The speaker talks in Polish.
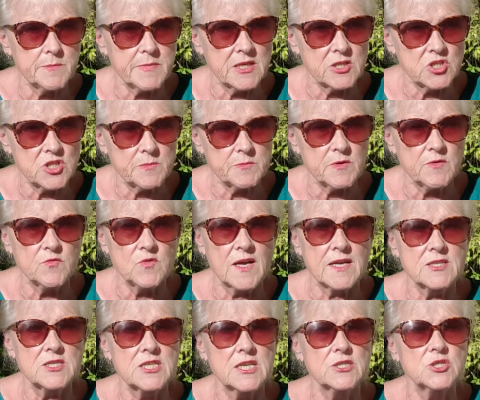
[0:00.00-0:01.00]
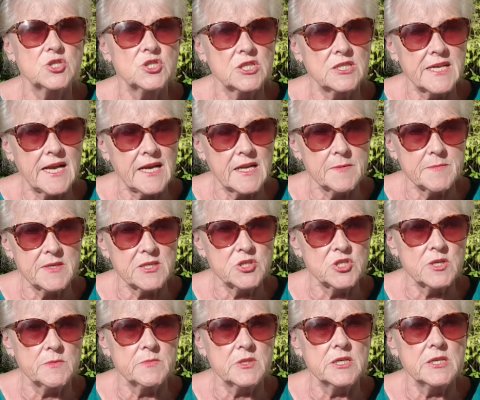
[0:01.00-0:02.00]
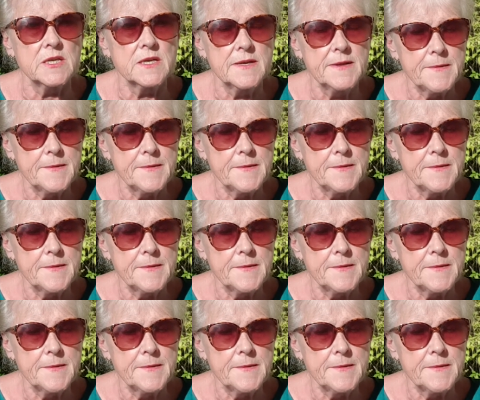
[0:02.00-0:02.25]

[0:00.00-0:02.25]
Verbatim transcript: będziemy włączać, czy dalej będziemy y,